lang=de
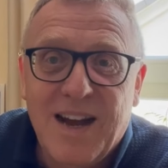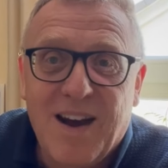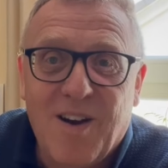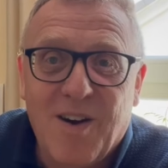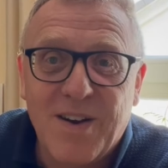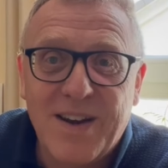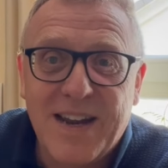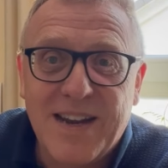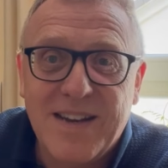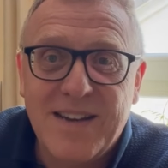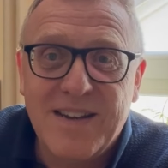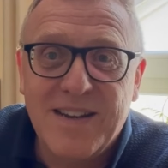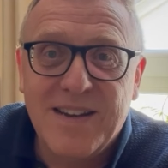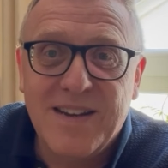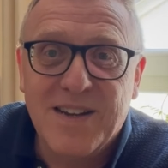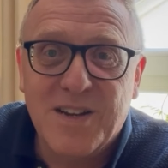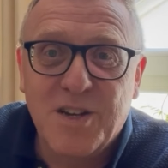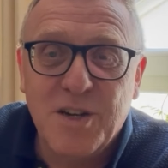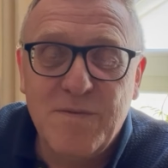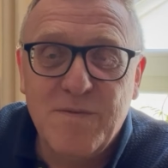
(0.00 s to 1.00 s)
Und dann
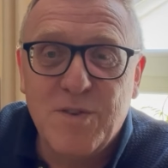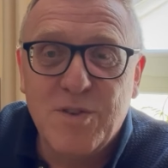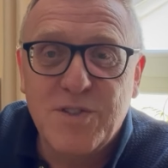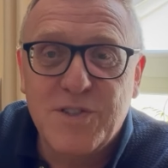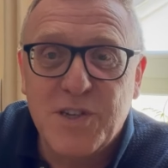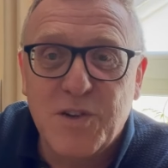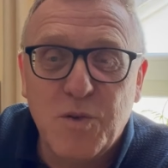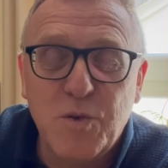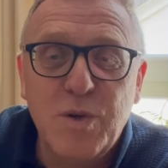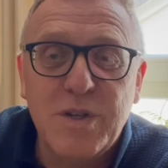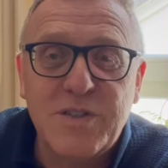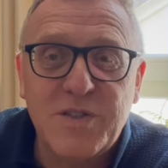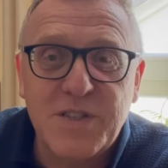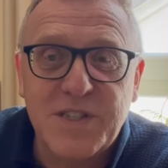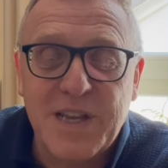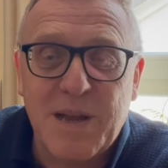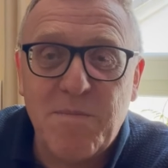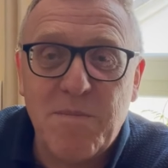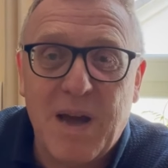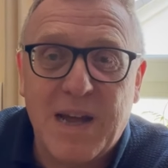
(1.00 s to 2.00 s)
äh, können wir uns in Ruhe
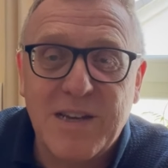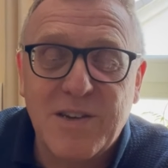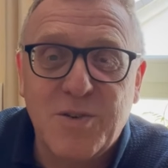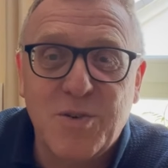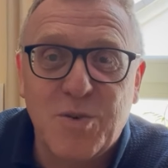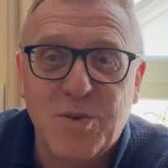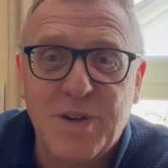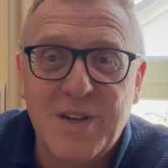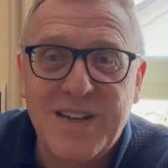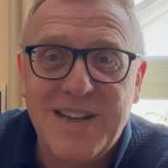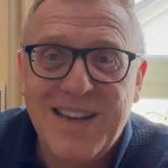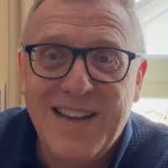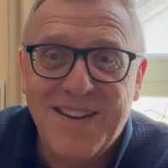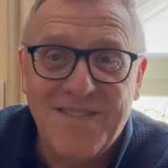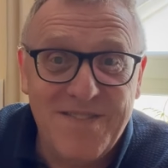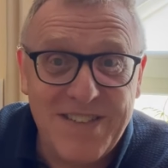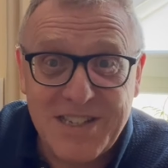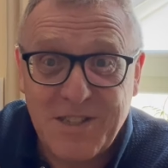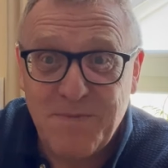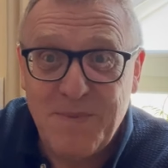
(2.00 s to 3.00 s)
zusammen angucken,
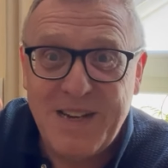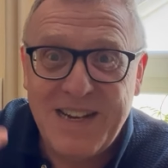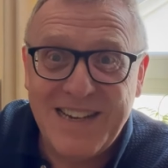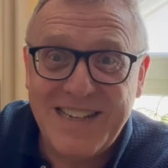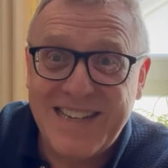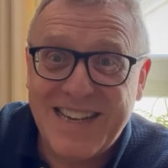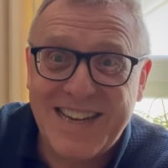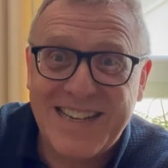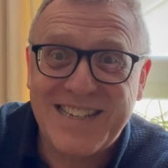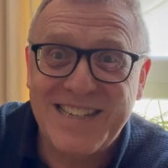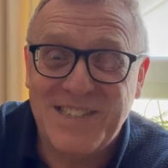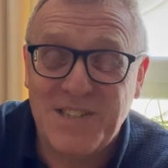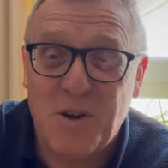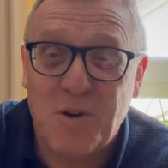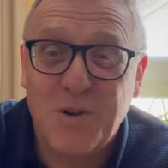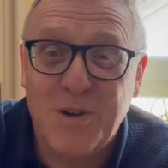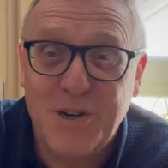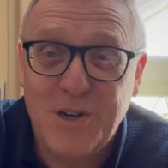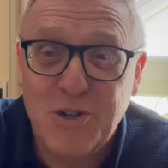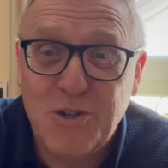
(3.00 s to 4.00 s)
was mir da direkt ins
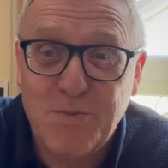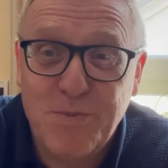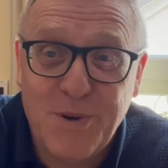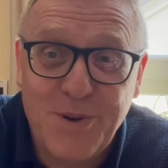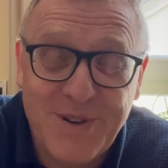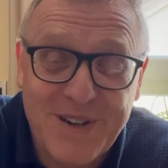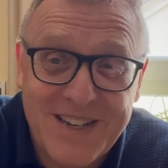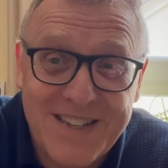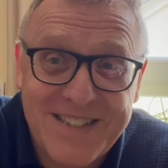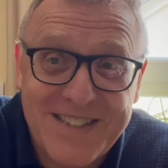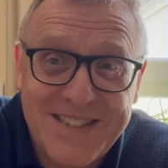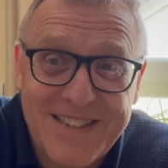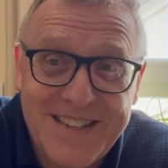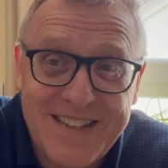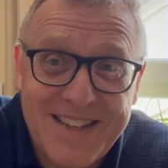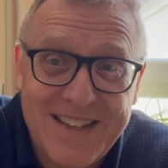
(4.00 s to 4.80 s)
Auge gesprungen ist.